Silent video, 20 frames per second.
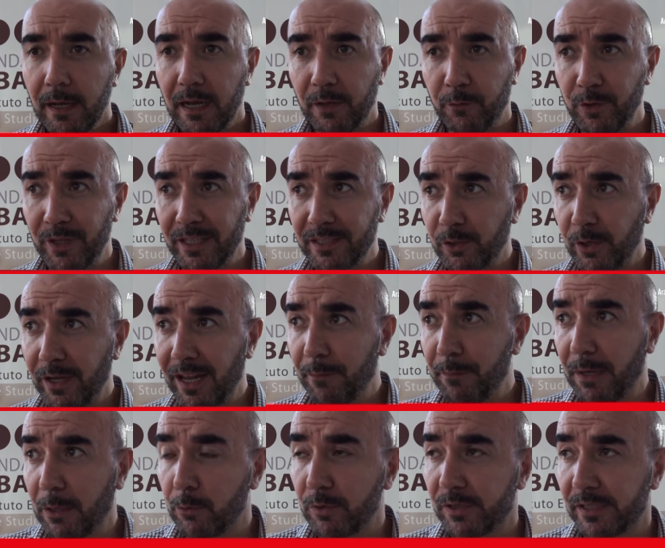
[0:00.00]
La Fondazione
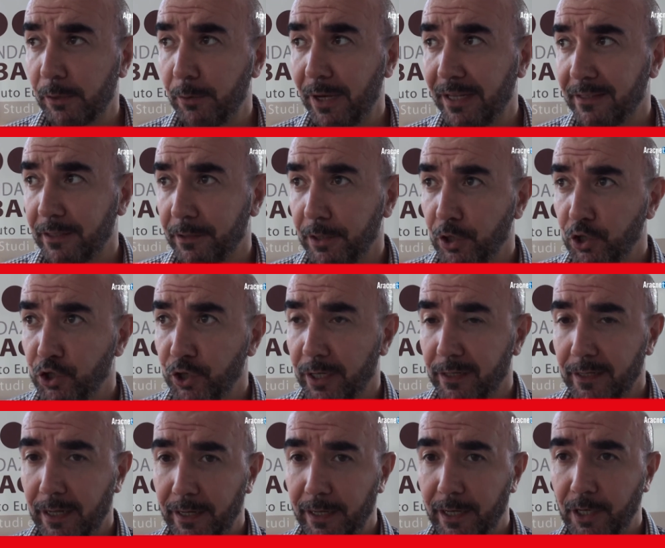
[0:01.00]
Abacus è un ente di
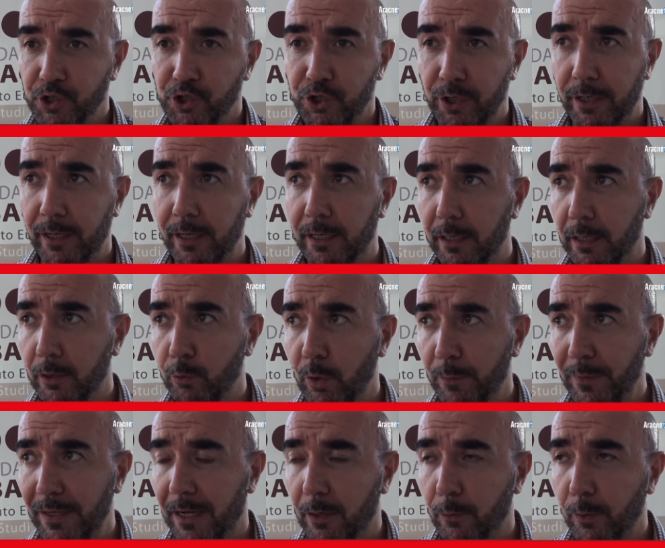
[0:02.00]
ricerca che nasce nel
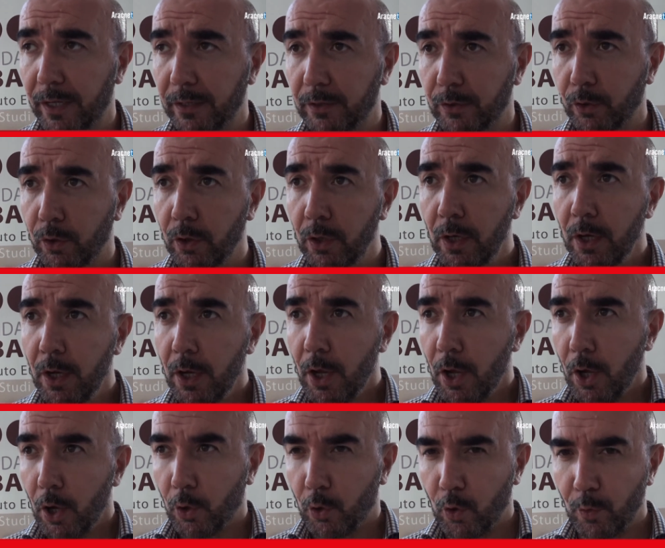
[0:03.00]
2004
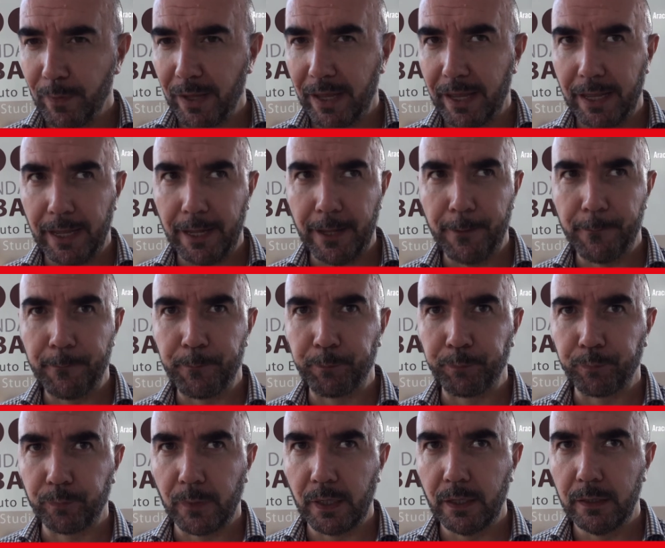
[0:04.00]
come
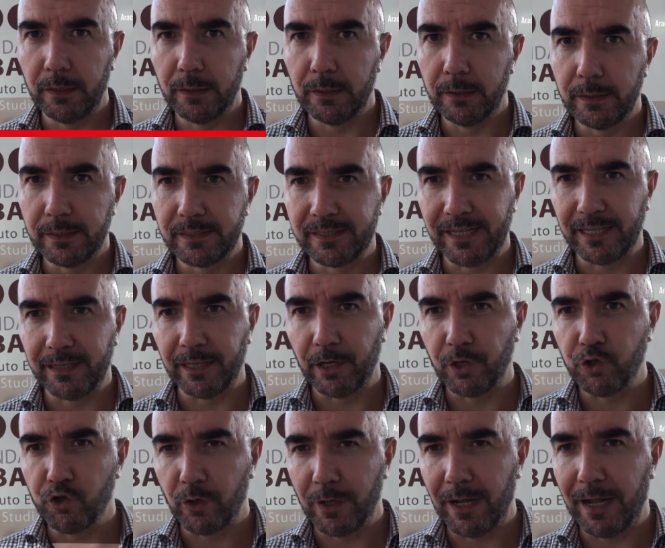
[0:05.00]
mm, eh, sede
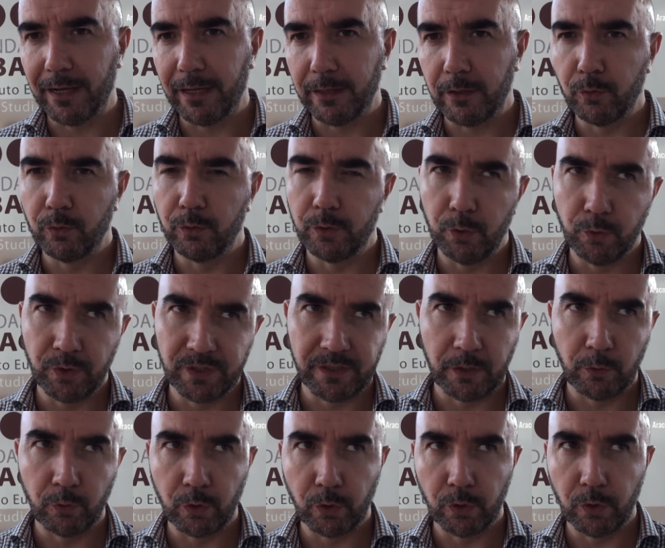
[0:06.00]
regionale di, di, un
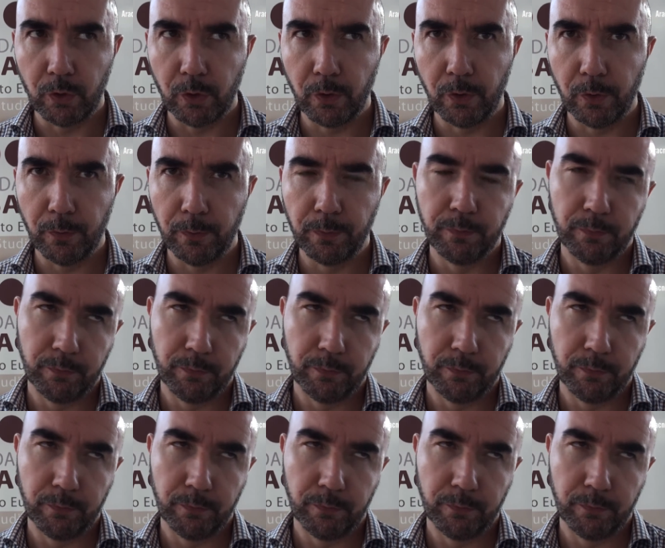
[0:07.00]
istituto